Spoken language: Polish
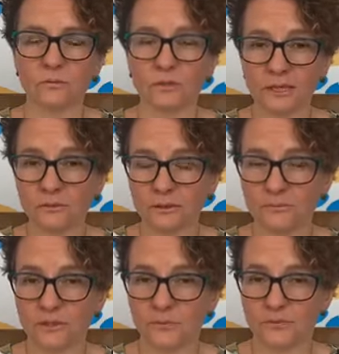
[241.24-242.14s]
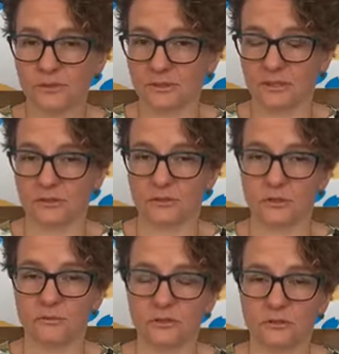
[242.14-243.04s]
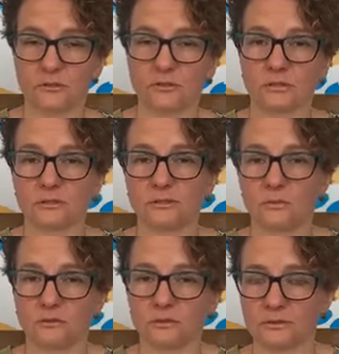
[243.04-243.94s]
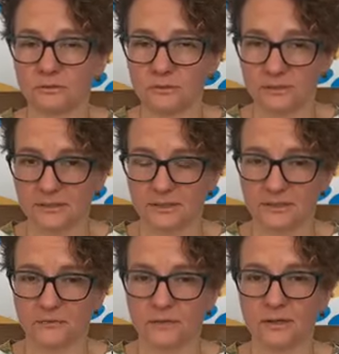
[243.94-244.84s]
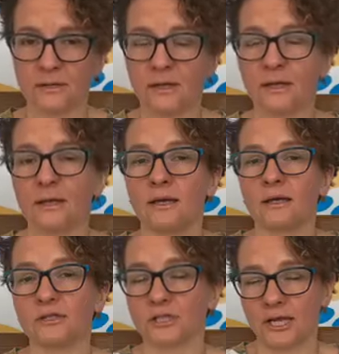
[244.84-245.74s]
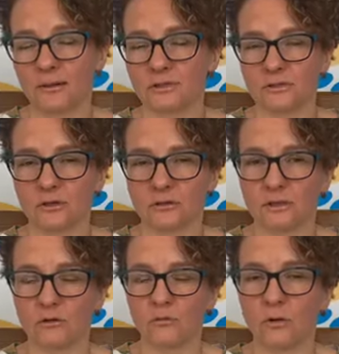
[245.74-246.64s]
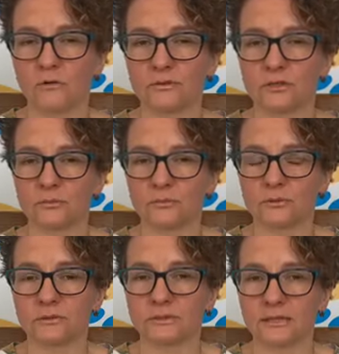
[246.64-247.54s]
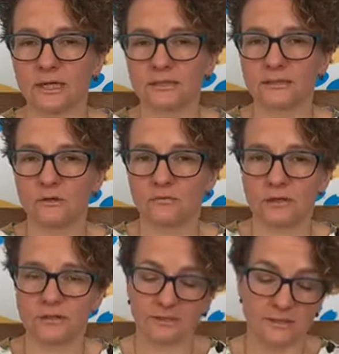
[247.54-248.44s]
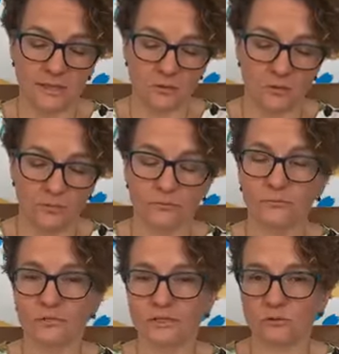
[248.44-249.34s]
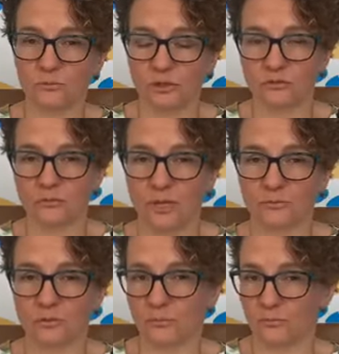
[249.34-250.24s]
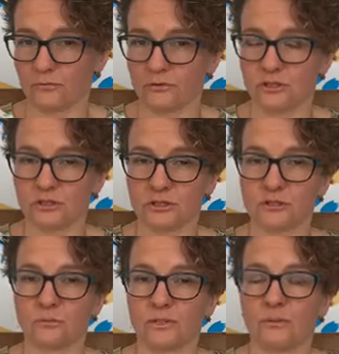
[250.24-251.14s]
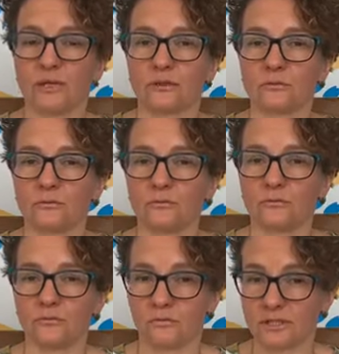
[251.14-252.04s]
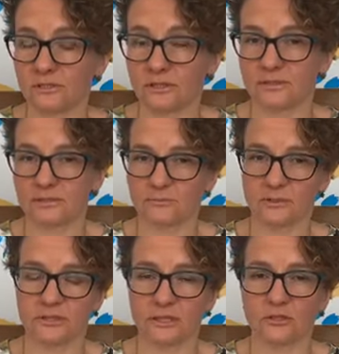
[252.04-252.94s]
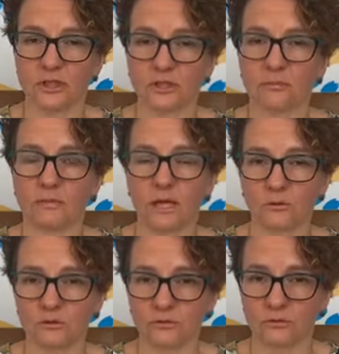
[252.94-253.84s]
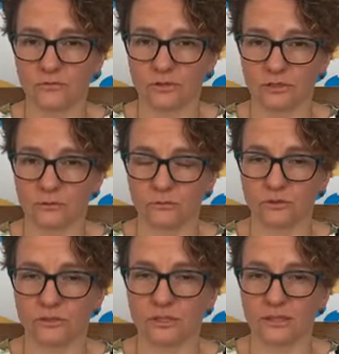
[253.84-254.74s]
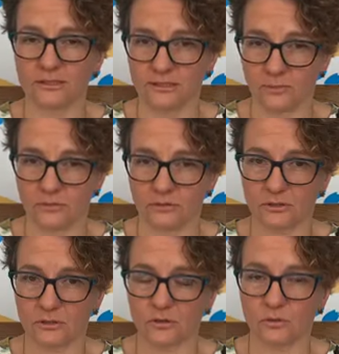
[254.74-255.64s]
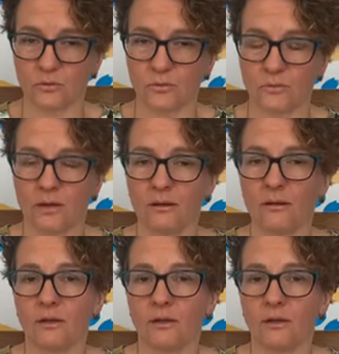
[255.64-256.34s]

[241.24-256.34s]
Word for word: Udało nam się pozyskać 80 tysięcy złotych z ministerstwa i czekamy tylko na umowę, żeby zrealizować zakup 25 laptopów i 30 tabletów właśnie z przeznaczeniem dla uczniów i nauczycieli sopockich szkół